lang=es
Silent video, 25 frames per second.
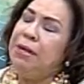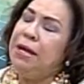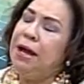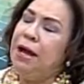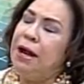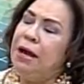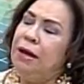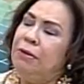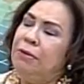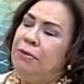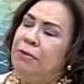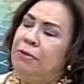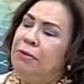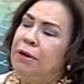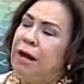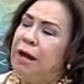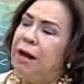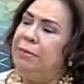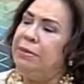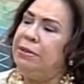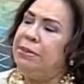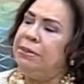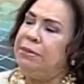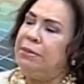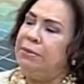algo,
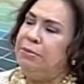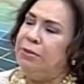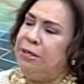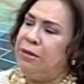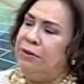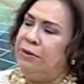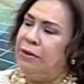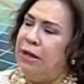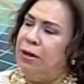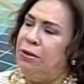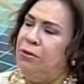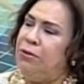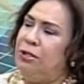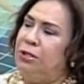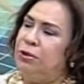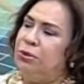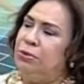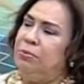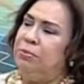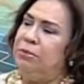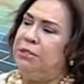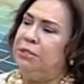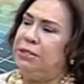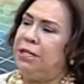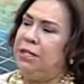a ver si es verdad lo que
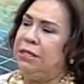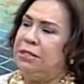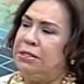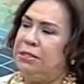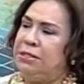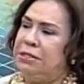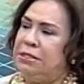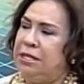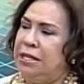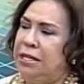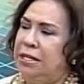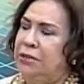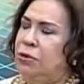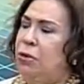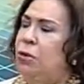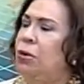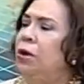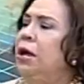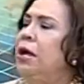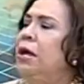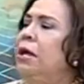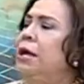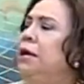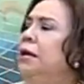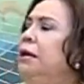tú me estás diciendo.
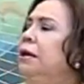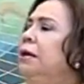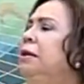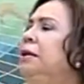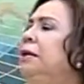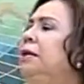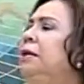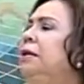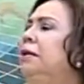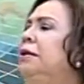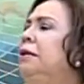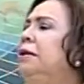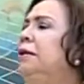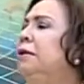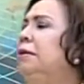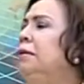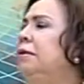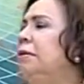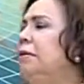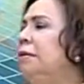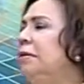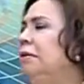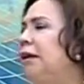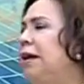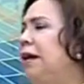Ah, póngame a prueba.
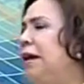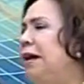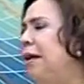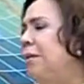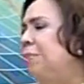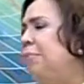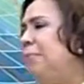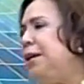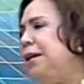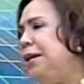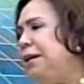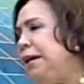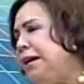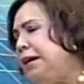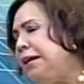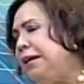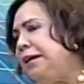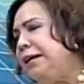Ajá, mira